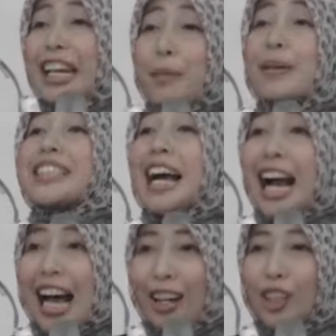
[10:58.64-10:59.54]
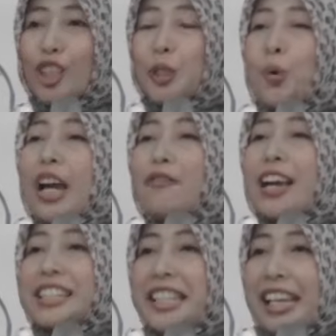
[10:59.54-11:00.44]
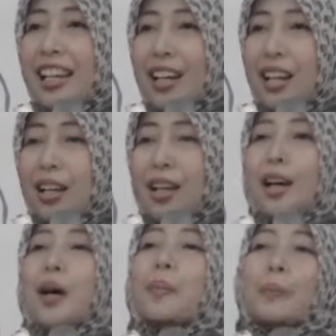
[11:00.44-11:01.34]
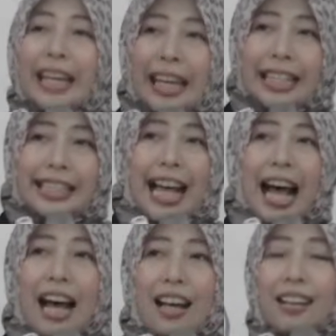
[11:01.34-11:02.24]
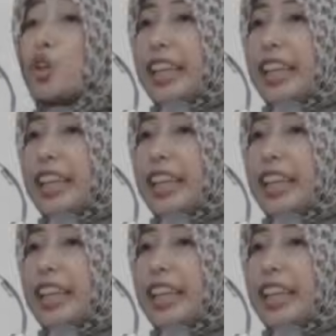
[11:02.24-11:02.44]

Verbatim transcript: Jadi bisa nggak untuk semua infeksi? Bisa. Mau